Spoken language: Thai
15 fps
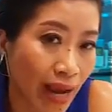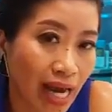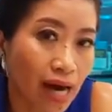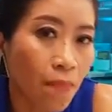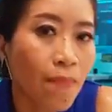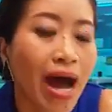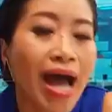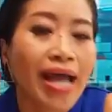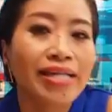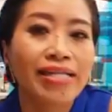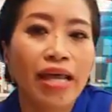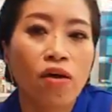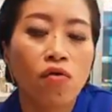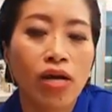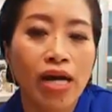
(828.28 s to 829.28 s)
ไประบาย
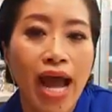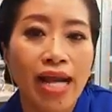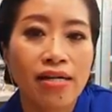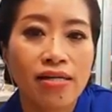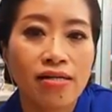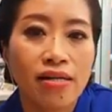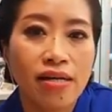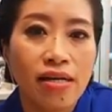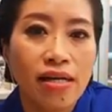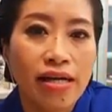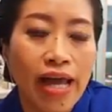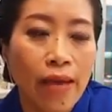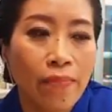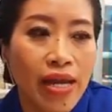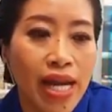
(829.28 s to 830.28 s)
ใส่คนนั้น
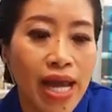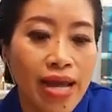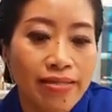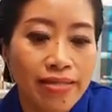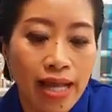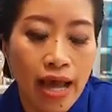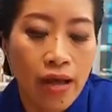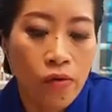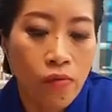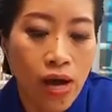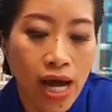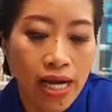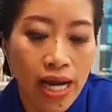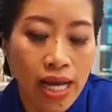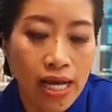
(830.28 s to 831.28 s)
แขกไม่แน่ใจ
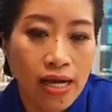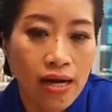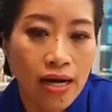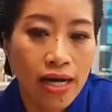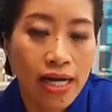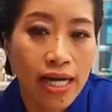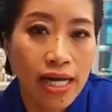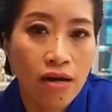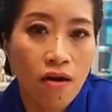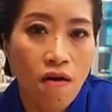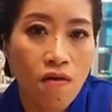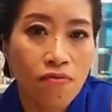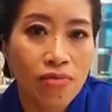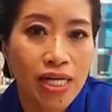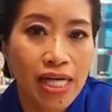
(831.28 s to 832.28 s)
ว่าในกรณีข
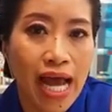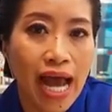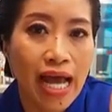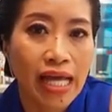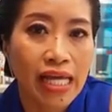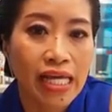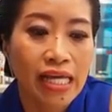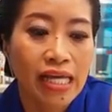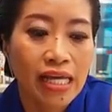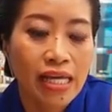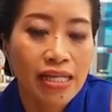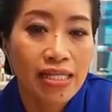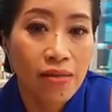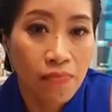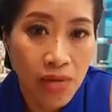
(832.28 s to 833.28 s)
องเมืองไทย
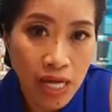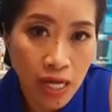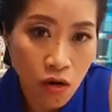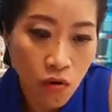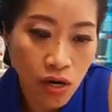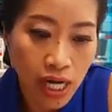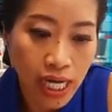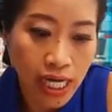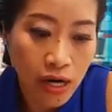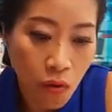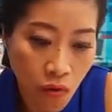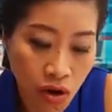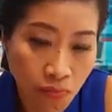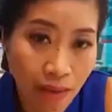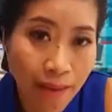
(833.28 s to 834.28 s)
จะมีคนที่โด
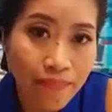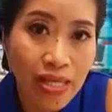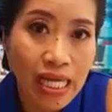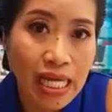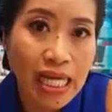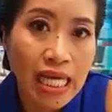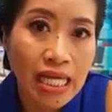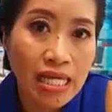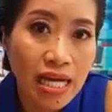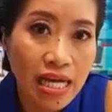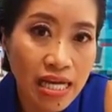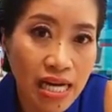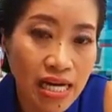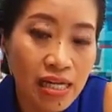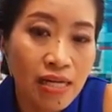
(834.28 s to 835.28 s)
นแบบนี้
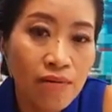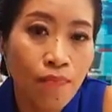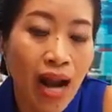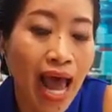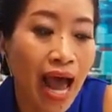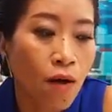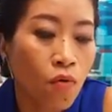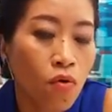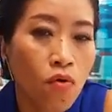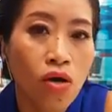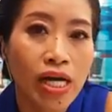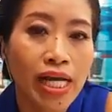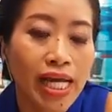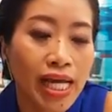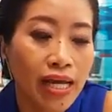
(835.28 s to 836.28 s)
เยอะๆหรือเปล่าค
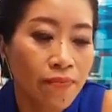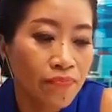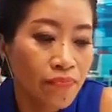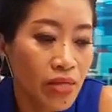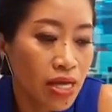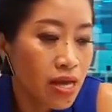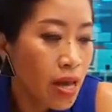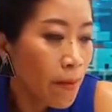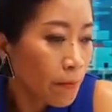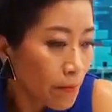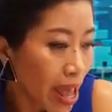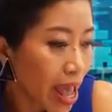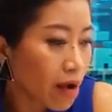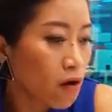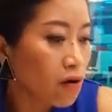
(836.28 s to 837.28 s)
นที่
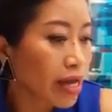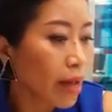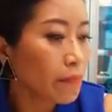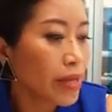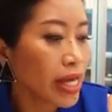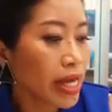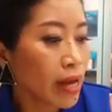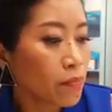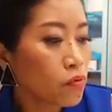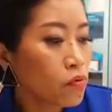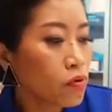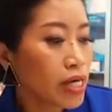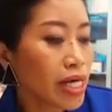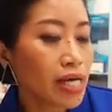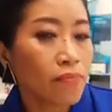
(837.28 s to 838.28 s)
แม่ของแกบบี้
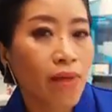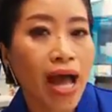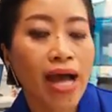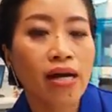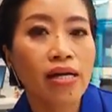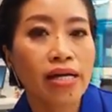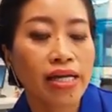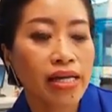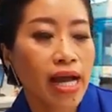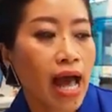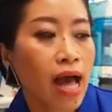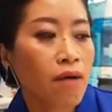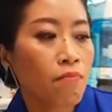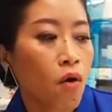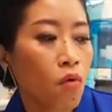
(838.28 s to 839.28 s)
พูดดีมากเลยนะ
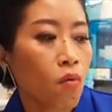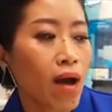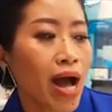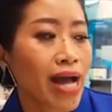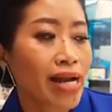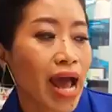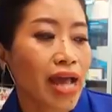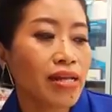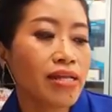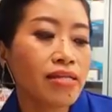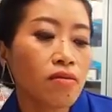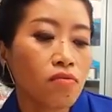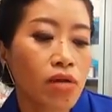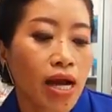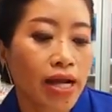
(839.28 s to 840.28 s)
คะ บอกว่าท้ายที่
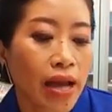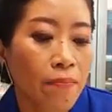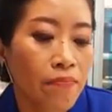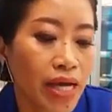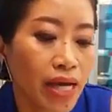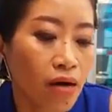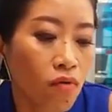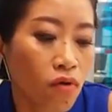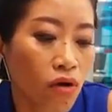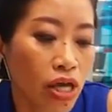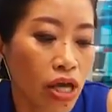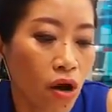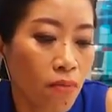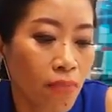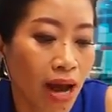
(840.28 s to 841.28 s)
สุดอะแกบบี้เขาก็
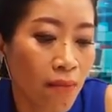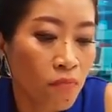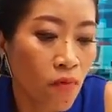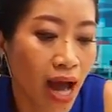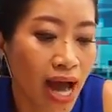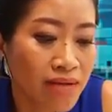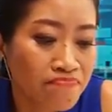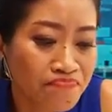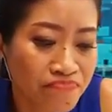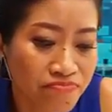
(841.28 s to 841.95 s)
ยอมรับว่า